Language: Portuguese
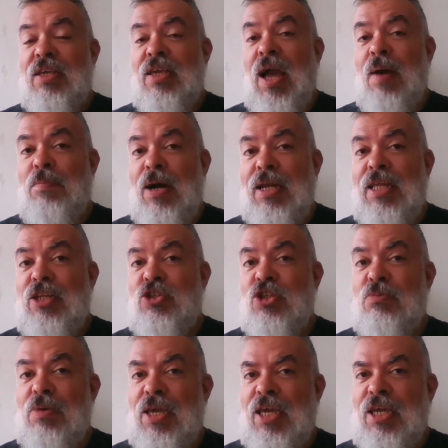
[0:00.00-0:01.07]
que
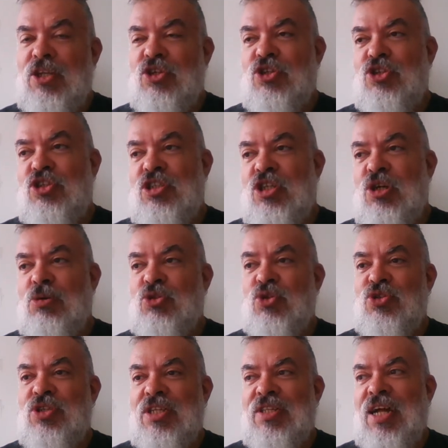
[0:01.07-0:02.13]
aparentemente tinha uma
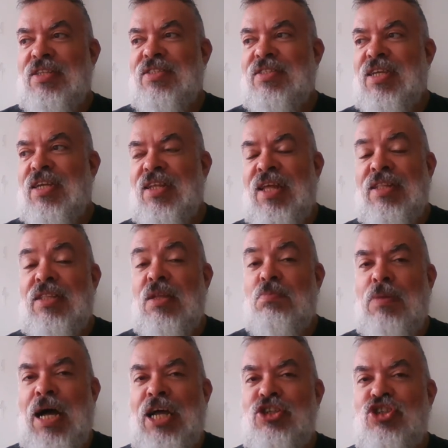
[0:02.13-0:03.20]
sociedade secreta
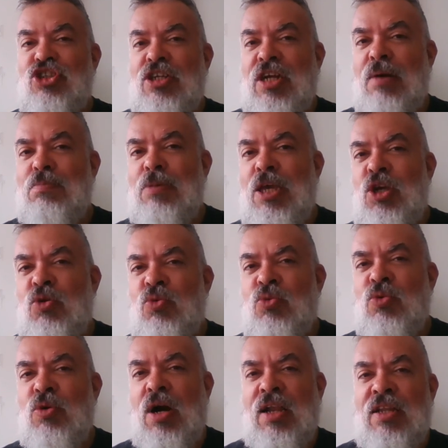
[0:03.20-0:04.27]
mágica
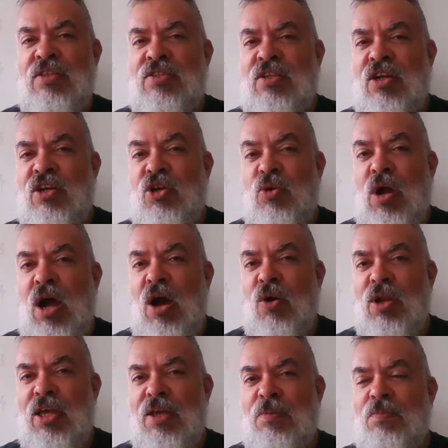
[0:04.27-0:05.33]
meio Aleister
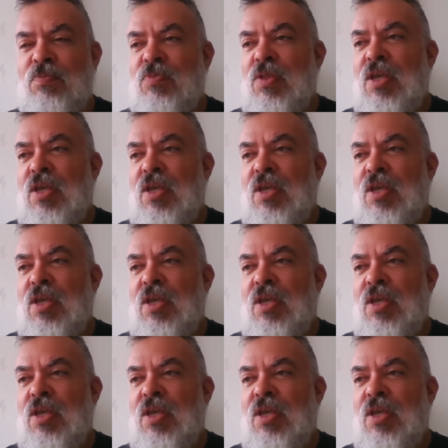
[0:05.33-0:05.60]
Crowley,